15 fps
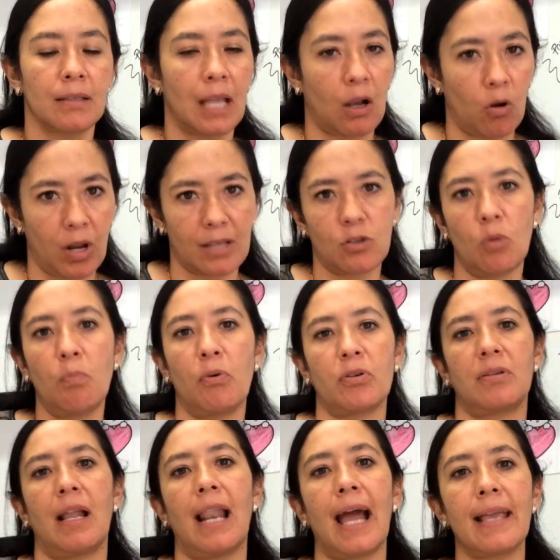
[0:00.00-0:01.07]
De corazón por
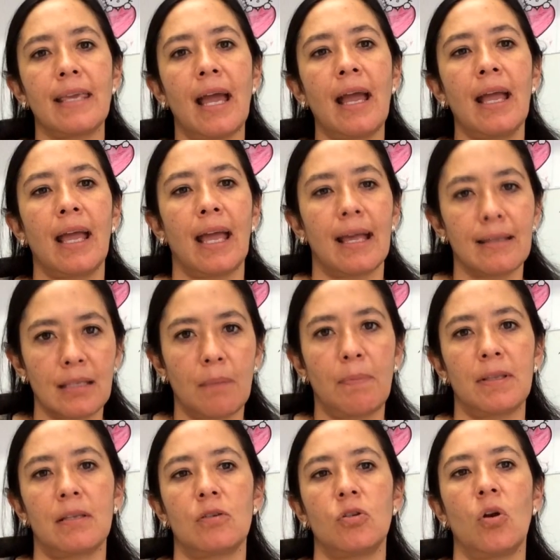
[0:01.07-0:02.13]
Celaya, esta
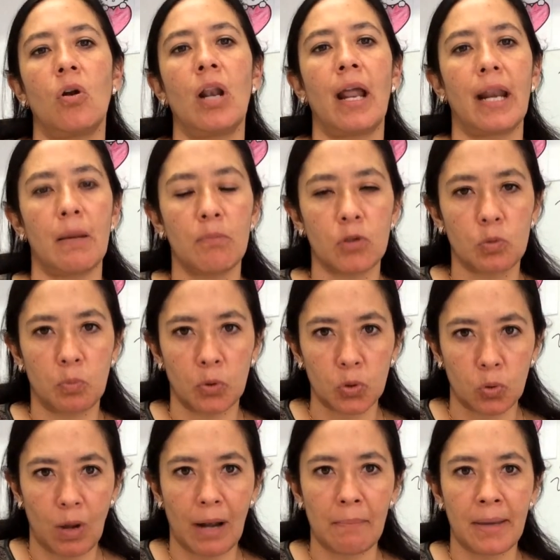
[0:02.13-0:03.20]
petición la haremos
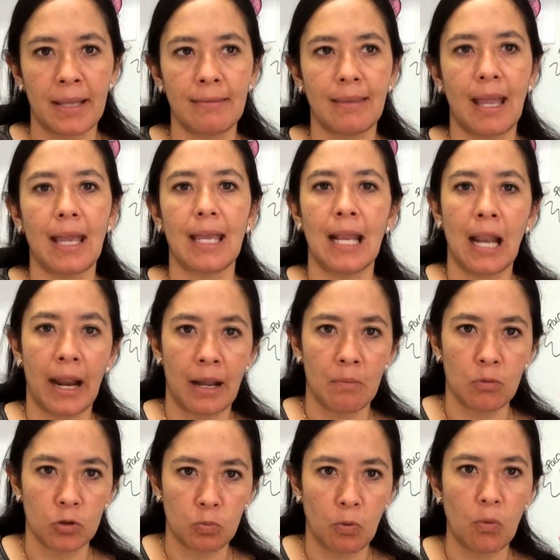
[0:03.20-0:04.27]
puntualmente y la
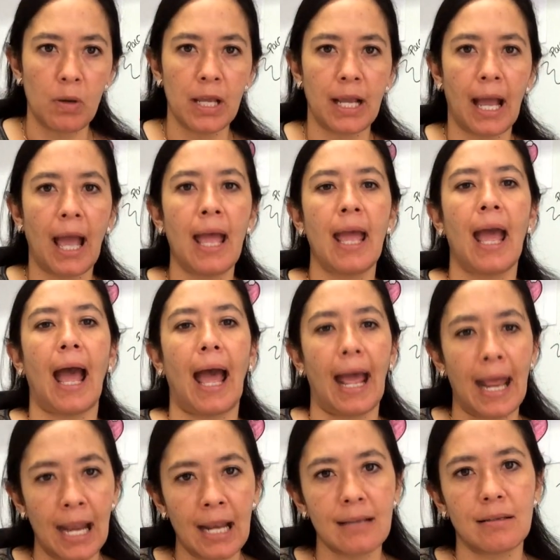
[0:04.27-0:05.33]
haremos pública
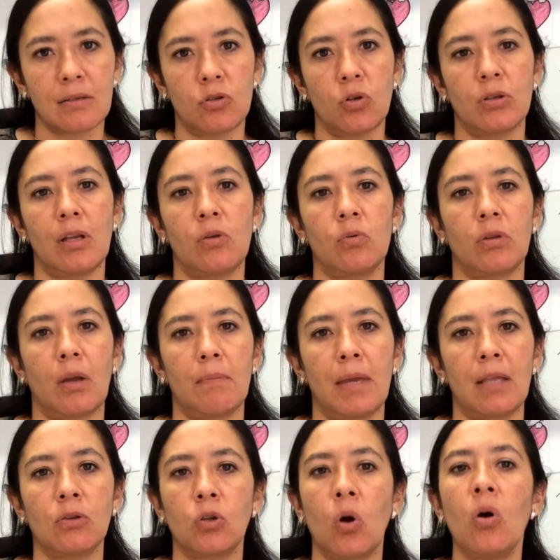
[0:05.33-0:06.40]
en la sesión de
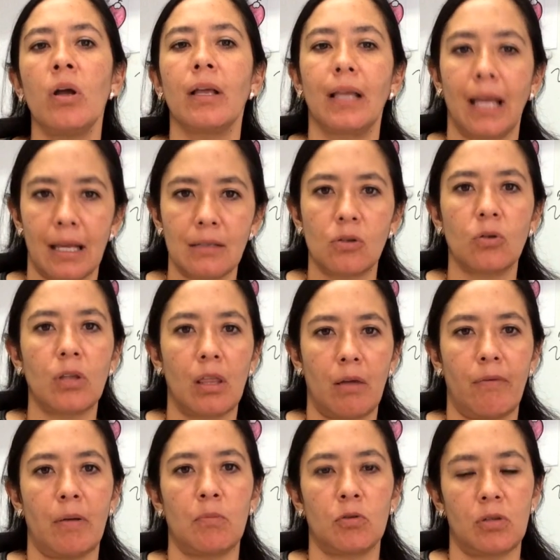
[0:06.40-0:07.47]
ayuntamiento, que es donde
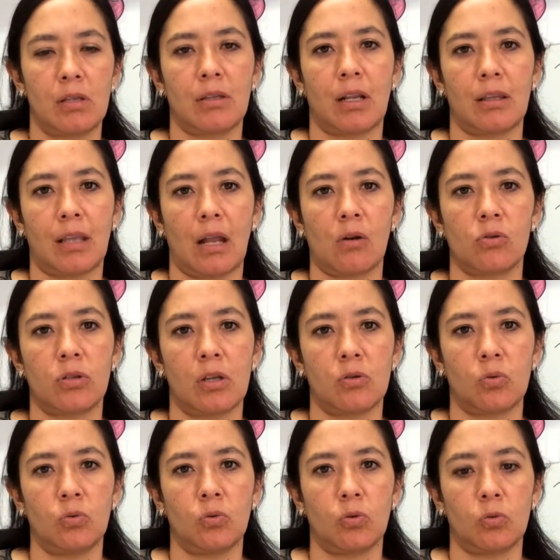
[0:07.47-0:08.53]
debemos de tratar los
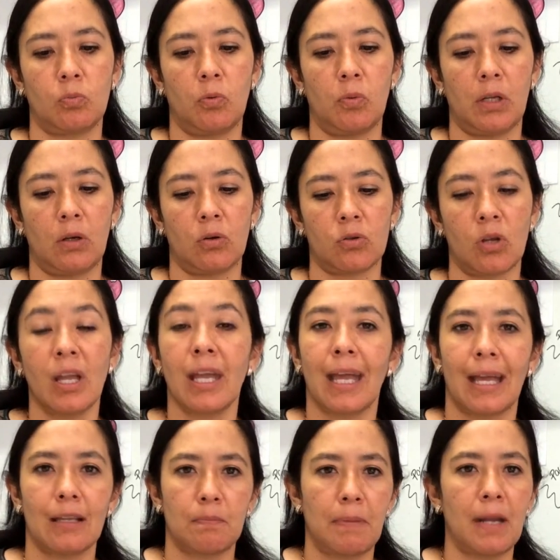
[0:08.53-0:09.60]
asuntos públicos.
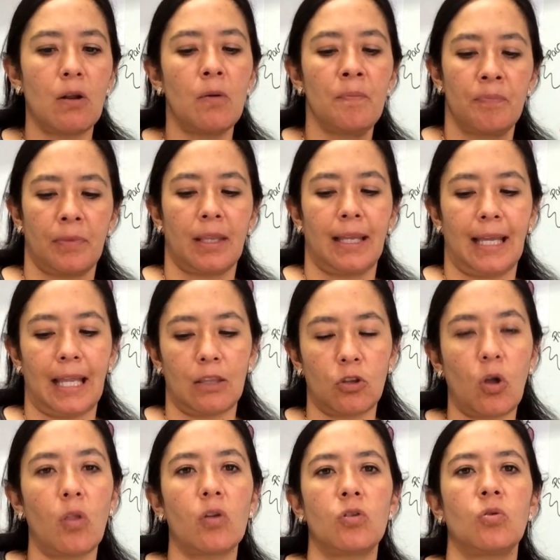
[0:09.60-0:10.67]
Espero que
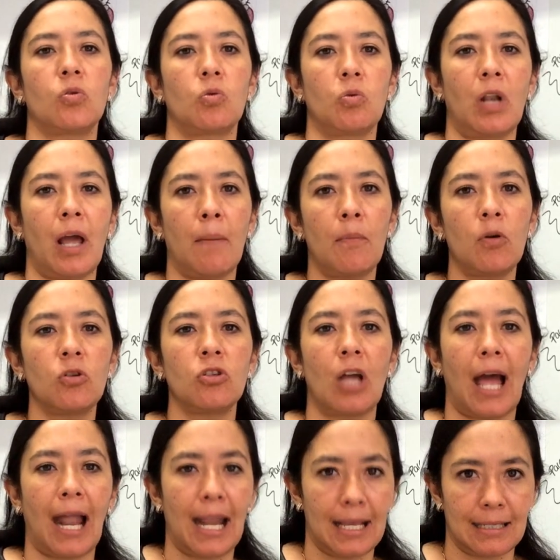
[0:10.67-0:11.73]
todos nos unamos
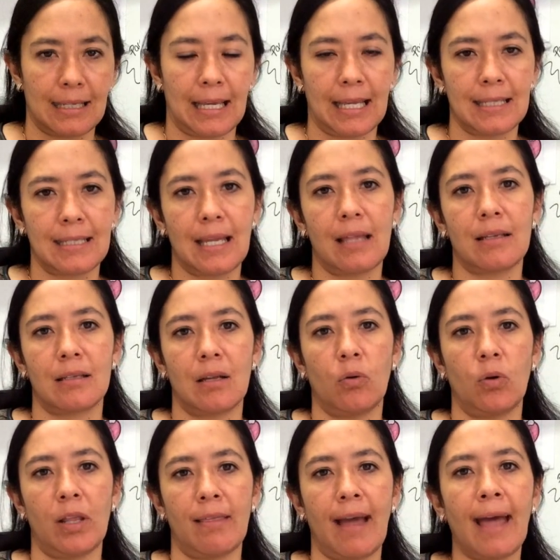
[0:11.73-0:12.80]
a la exigencia de
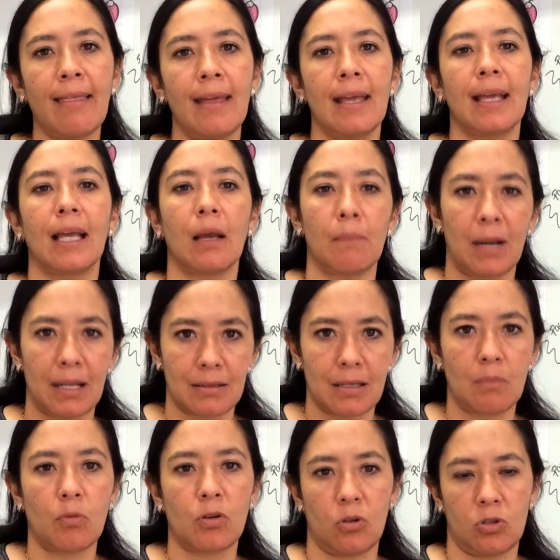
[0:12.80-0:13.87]
seguridad que
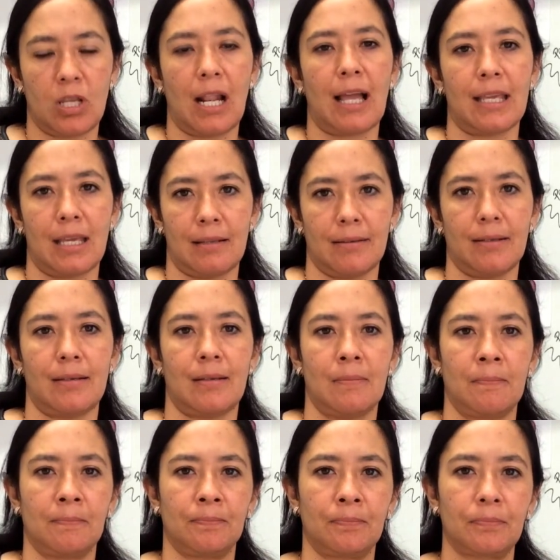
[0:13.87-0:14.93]
merecemos los celayenses.